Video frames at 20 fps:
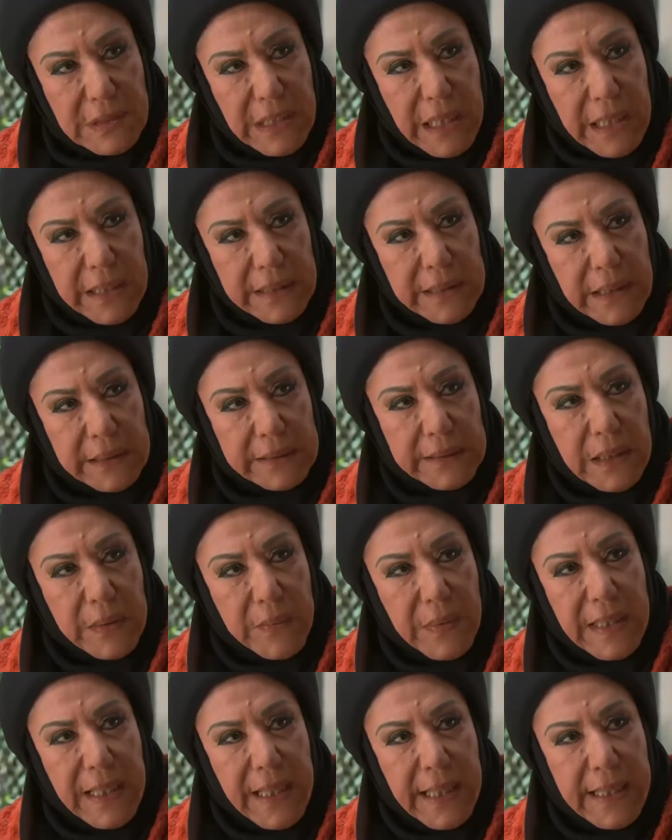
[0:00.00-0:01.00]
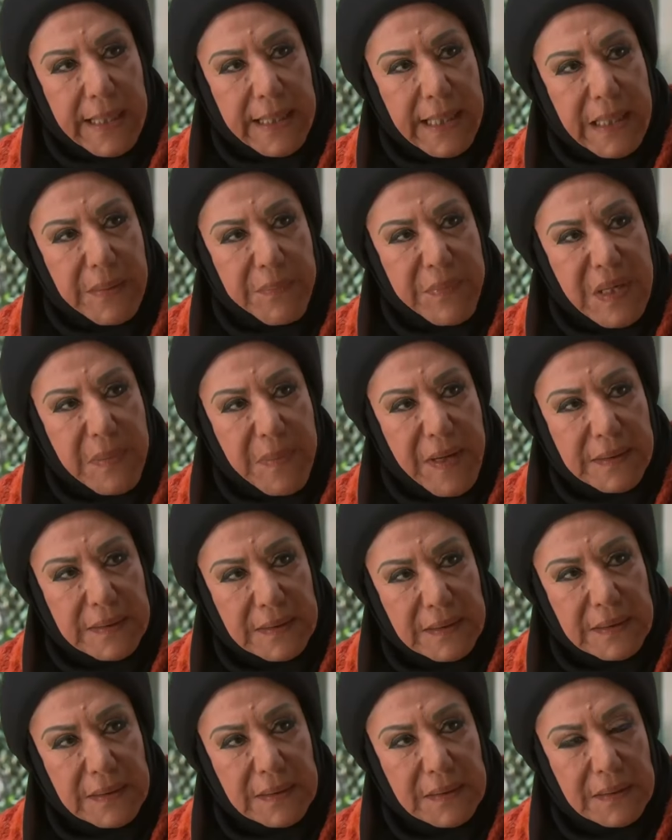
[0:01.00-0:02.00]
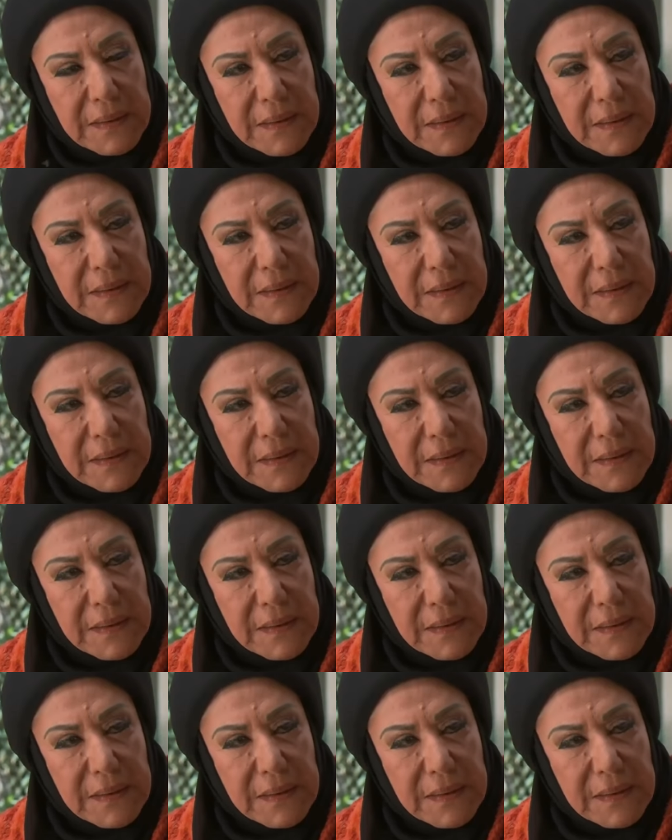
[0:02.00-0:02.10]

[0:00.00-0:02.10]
لا حيرتك ولا حاجه يا ابن بطن